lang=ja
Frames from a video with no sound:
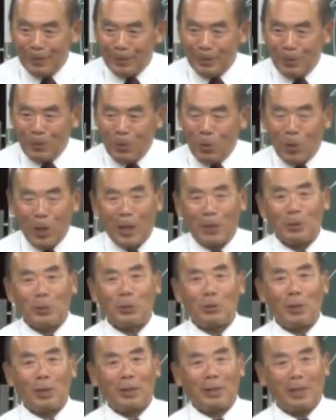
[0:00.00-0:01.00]
他の
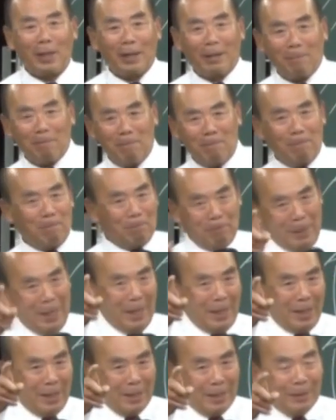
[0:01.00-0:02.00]
人が来たら
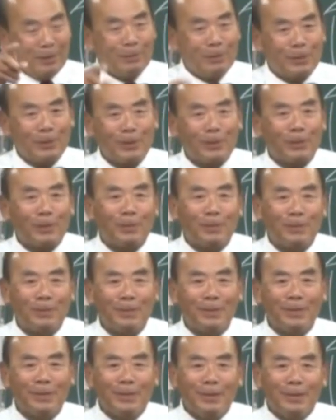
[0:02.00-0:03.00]
パーって行くんですよ
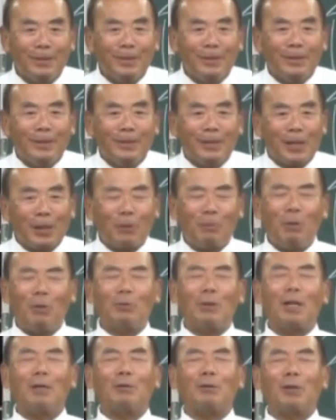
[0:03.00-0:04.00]

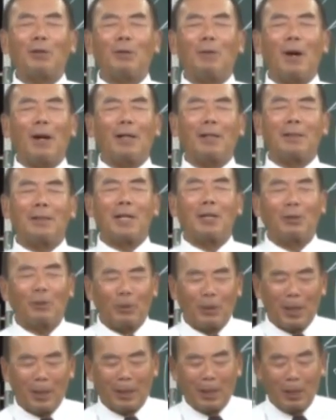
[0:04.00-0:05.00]
僕が行く時はちゃんと
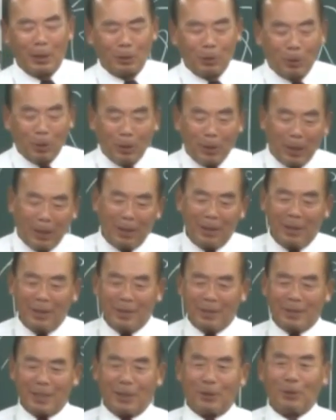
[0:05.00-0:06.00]
玄関のところに
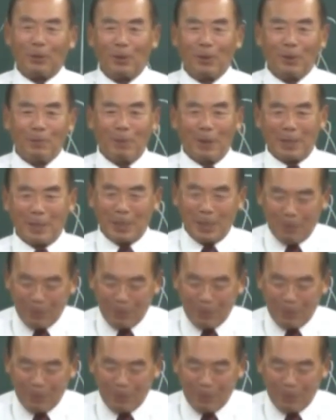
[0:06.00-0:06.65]
ちゃんとひざ